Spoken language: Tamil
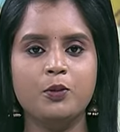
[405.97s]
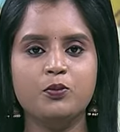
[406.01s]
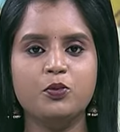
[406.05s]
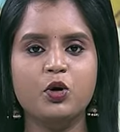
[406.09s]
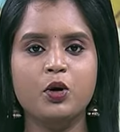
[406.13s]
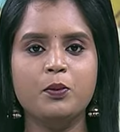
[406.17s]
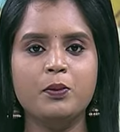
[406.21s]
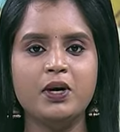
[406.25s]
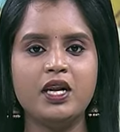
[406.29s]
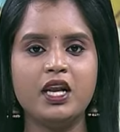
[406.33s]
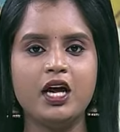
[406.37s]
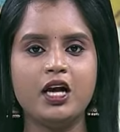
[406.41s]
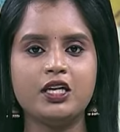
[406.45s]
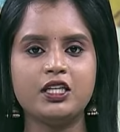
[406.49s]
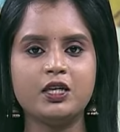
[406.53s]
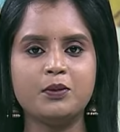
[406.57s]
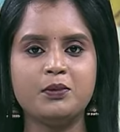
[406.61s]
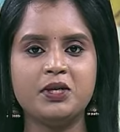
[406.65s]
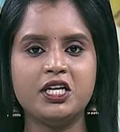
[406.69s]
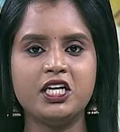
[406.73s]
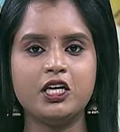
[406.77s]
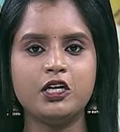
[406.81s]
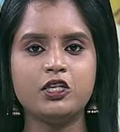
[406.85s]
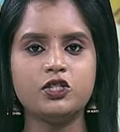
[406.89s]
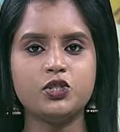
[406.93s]

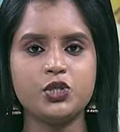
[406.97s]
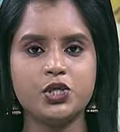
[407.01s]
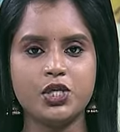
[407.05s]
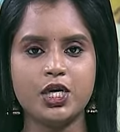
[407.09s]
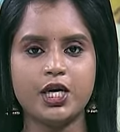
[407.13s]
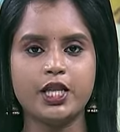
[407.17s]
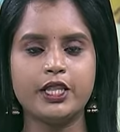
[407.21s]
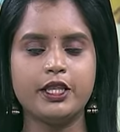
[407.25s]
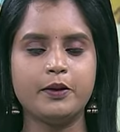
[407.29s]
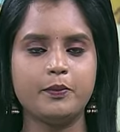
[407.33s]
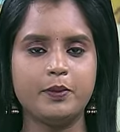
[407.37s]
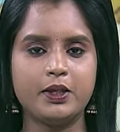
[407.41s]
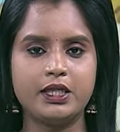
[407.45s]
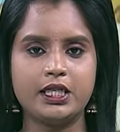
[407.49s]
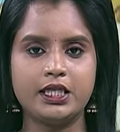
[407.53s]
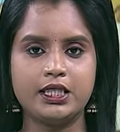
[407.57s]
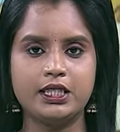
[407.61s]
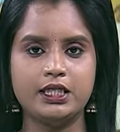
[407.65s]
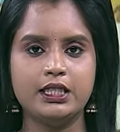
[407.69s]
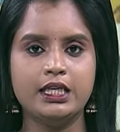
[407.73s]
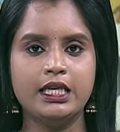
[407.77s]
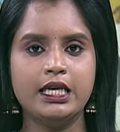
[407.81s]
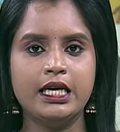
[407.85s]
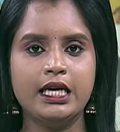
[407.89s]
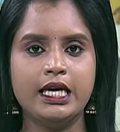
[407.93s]
பொம்மலாட்டம் நிகழ்ச்சி நடத்தப்பட்டது
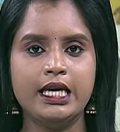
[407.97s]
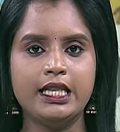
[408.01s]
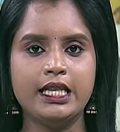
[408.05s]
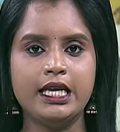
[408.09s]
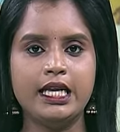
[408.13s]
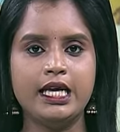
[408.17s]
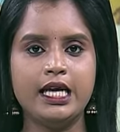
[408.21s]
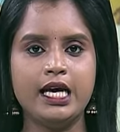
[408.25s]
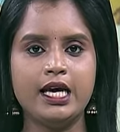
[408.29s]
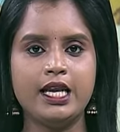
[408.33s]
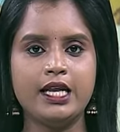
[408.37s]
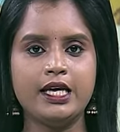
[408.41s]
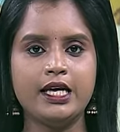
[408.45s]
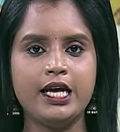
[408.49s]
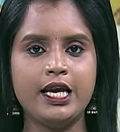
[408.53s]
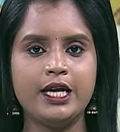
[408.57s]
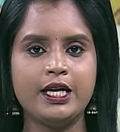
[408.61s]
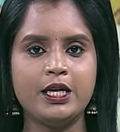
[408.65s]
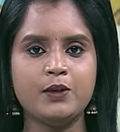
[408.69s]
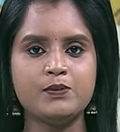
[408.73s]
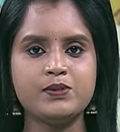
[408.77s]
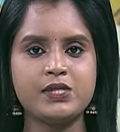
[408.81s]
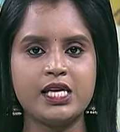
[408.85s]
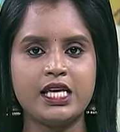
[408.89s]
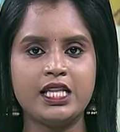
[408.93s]
இதனை
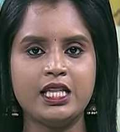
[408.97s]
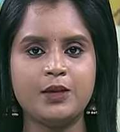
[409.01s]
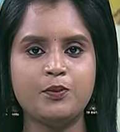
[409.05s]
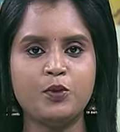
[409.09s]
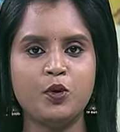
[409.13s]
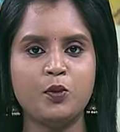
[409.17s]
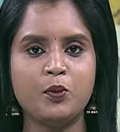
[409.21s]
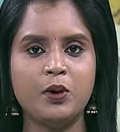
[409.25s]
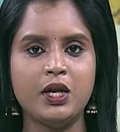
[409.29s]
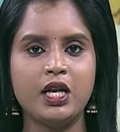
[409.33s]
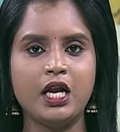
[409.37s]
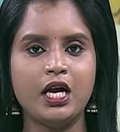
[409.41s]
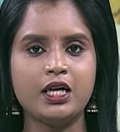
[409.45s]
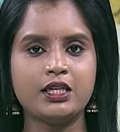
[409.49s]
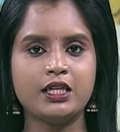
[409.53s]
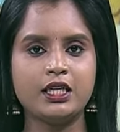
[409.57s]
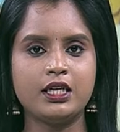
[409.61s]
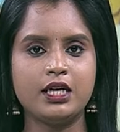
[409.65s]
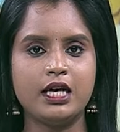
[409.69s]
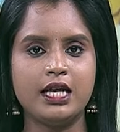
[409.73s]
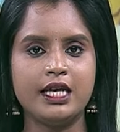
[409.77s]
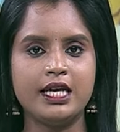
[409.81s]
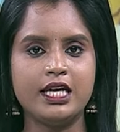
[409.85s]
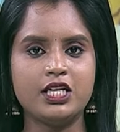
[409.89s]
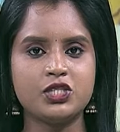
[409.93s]
அரங்கேற்றம் செய்த பொம்மலாட்ட
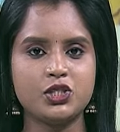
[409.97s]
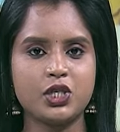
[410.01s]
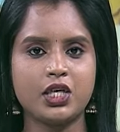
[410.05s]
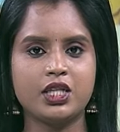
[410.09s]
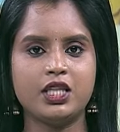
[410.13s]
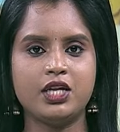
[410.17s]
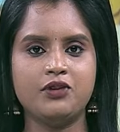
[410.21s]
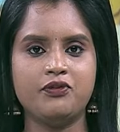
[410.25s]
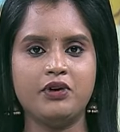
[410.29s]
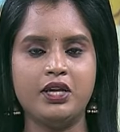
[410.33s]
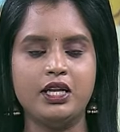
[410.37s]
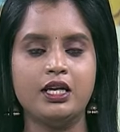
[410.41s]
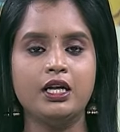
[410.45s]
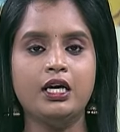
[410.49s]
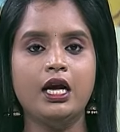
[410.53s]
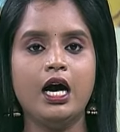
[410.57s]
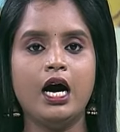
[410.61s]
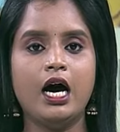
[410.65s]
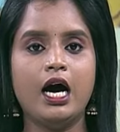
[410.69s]
கலைஞர் சக்திவேல்